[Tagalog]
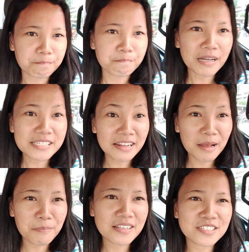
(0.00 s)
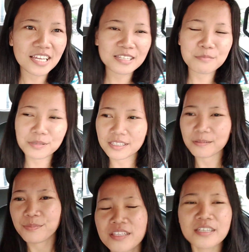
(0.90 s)
masarap ang Jollibee
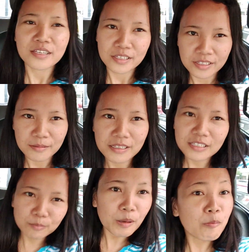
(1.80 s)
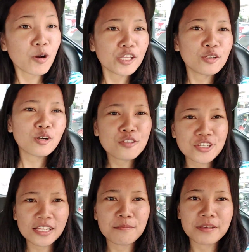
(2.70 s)
favorito kong
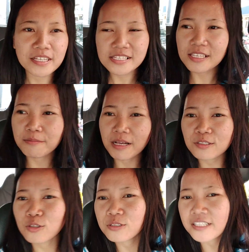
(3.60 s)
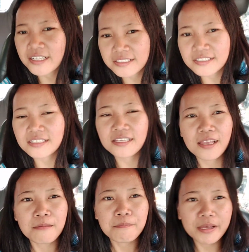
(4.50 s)
Jollibee kaysa McDonald's
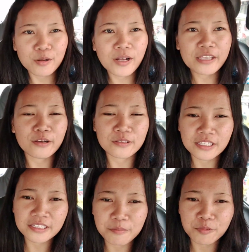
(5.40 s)
pero ngayon, hindi